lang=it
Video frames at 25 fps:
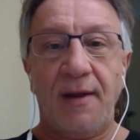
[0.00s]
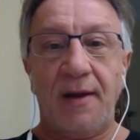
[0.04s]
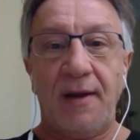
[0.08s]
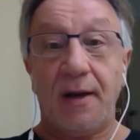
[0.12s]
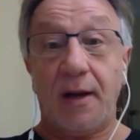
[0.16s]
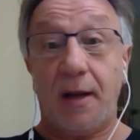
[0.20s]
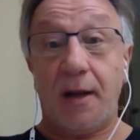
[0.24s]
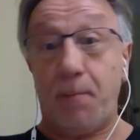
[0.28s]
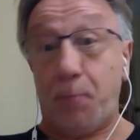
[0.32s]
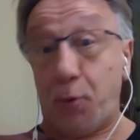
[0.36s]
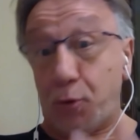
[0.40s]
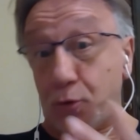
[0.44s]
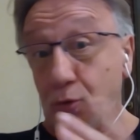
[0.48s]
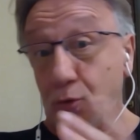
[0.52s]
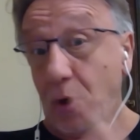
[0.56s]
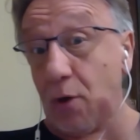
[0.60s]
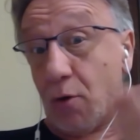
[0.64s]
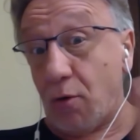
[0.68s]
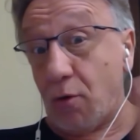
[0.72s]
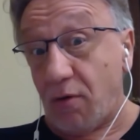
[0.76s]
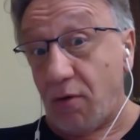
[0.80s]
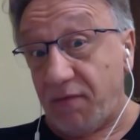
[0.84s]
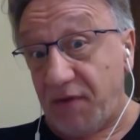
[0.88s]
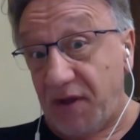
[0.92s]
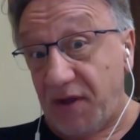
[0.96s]
che portò
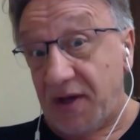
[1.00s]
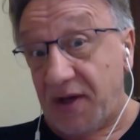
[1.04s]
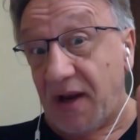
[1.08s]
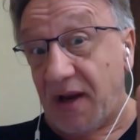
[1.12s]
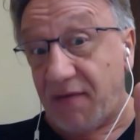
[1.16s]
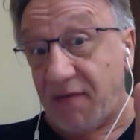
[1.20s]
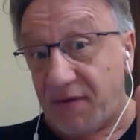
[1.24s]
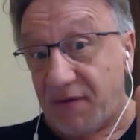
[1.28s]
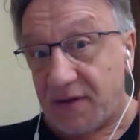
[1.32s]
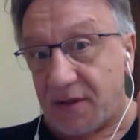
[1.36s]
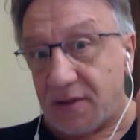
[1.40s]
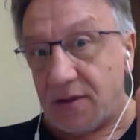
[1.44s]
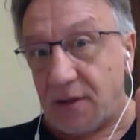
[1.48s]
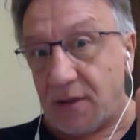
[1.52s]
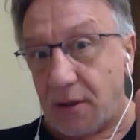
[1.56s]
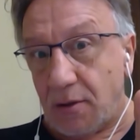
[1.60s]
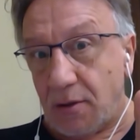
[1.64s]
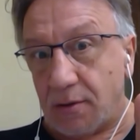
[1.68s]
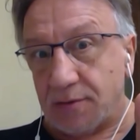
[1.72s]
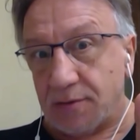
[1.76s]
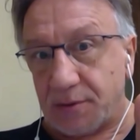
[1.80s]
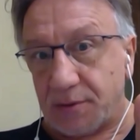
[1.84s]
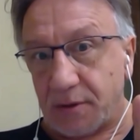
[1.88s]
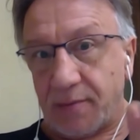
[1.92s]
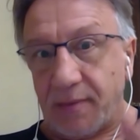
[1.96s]
alla rovina infatti di
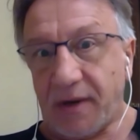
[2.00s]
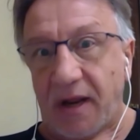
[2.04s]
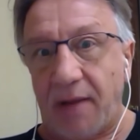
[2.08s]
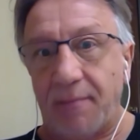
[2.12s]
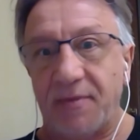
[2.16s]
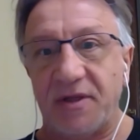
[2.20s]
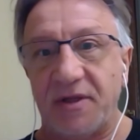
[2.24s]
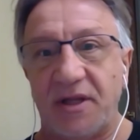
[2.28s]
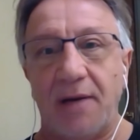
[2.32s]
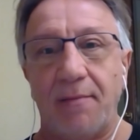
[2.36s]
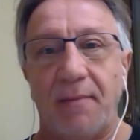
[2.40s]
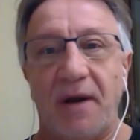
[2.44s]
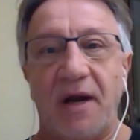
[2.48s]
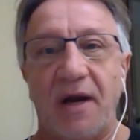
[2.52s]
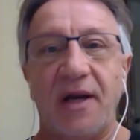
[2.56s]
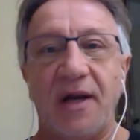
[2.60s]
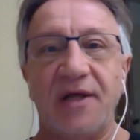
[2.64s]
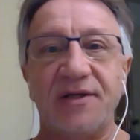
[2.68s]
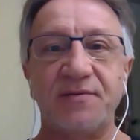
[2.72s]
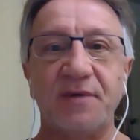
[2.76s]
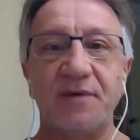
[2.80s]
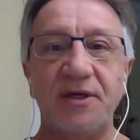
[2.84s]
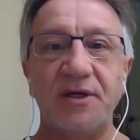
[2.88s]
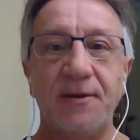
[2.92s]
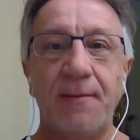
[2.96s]
long term capital
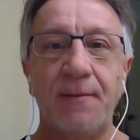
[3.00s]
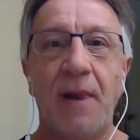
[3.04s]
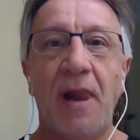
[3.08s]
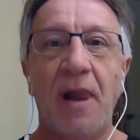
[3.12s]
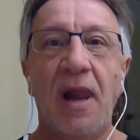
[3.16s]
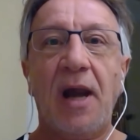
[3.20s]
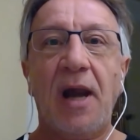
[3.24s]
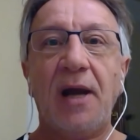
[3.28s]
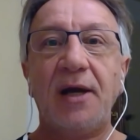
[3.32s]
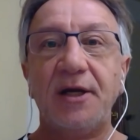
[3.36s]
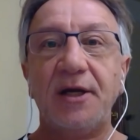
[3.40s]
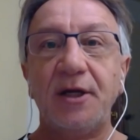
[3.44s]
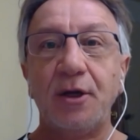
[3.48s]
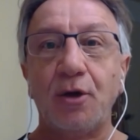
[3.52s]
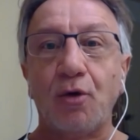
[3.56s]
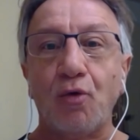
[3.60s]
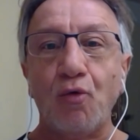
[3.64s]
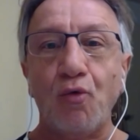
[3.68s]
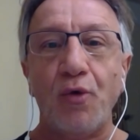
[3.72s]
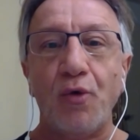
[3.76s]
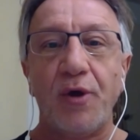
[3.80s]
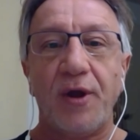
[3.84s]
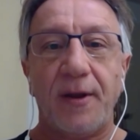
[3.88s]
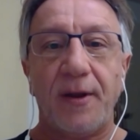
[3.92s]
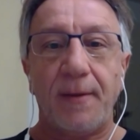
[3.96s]
management, in
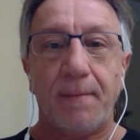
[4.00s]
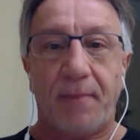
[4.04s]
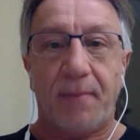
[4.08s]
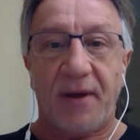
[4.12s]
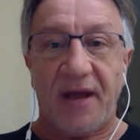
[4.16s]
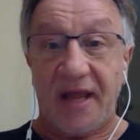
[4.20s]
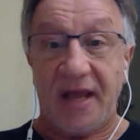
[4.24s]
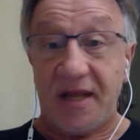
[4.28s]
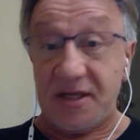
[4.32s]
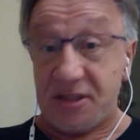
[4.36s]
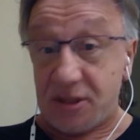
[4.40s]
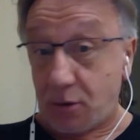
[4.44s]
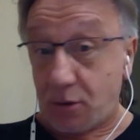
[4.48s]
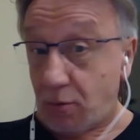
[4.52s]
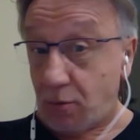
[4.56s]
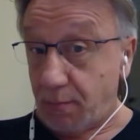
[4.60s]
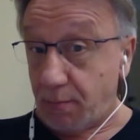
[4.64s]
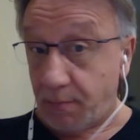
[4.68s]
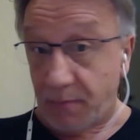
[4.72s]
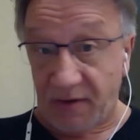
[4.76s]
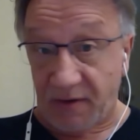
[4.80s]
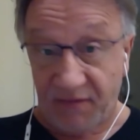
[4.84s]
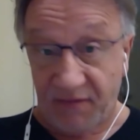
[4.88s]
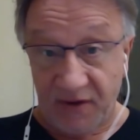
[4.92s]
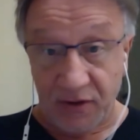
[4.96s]
cui paesi con
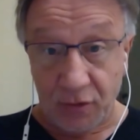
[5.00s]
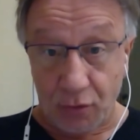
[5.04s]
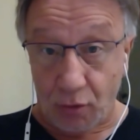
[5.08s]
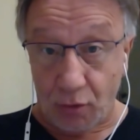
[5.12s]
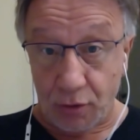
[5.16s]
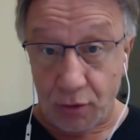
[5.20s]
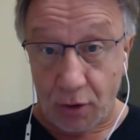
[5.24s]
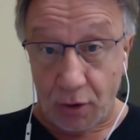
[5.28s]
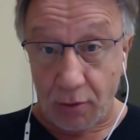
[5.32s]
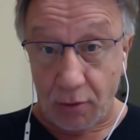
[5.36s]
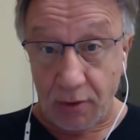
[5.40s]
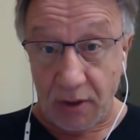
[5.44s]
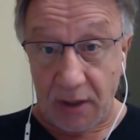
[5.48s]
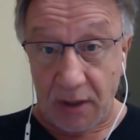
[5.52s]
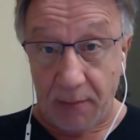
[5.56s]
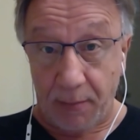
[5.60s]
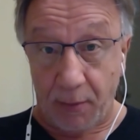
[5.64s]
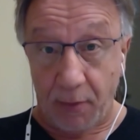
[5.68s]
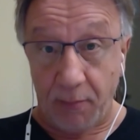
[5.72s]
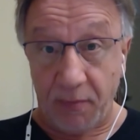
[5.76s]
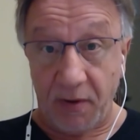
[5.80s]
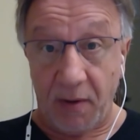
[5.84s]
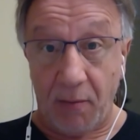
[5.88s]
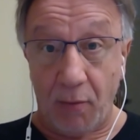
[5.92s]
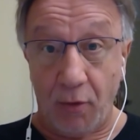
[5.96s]
perfetto controllo della
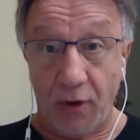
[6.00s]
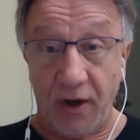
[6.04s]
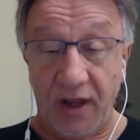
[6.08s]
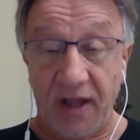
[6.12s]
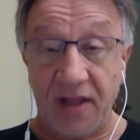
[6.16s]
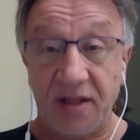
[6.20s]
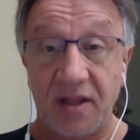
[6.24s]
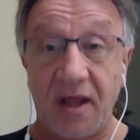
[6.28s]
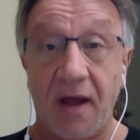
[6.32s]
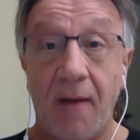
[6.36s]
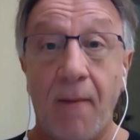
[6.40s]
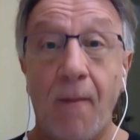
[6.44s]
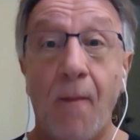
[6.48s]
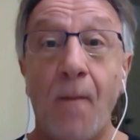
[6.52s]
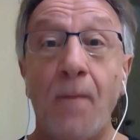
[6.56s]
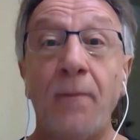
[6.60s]
propria moneta,